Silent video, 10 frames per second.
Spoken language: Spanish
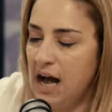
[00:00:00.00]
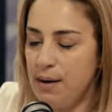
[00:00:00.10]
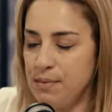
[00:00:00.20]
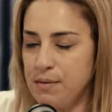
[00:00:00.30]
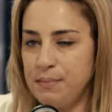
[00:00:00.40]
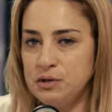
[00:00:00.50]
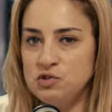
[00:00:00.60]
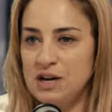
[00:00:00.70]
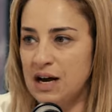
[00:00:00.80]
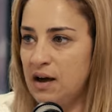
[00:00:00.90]
A mí me
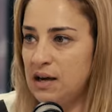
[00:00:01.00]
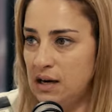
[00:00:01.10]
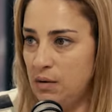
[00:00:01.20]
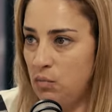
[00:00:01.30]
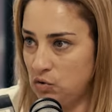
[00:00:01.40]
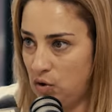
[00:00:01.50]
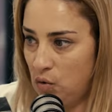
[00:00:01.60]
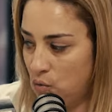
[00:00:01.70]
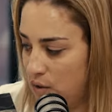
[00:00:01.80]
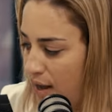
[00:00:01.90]
impresiona cada vez que le muestro
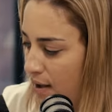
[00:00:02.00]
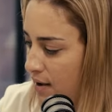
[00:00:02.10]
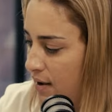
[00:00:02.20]
alguna,